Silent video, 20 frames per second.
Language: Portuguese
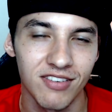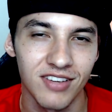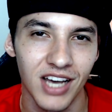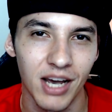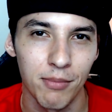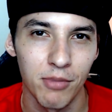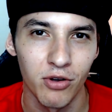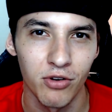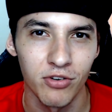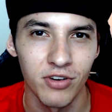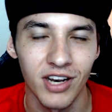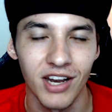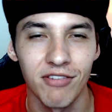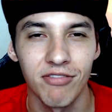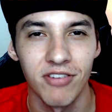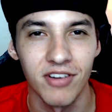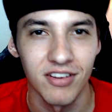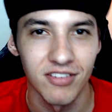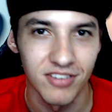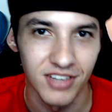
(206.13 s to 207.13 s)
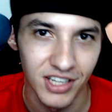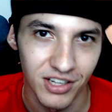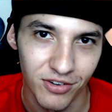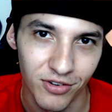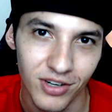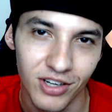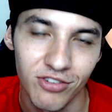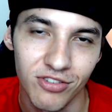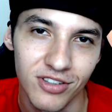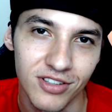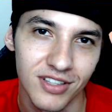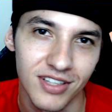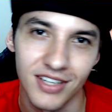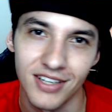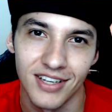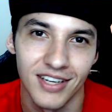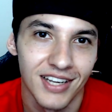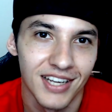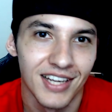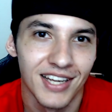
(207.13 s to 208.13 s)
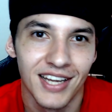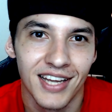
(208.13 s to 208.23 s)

e sabe o que tá fazendo, não adianta.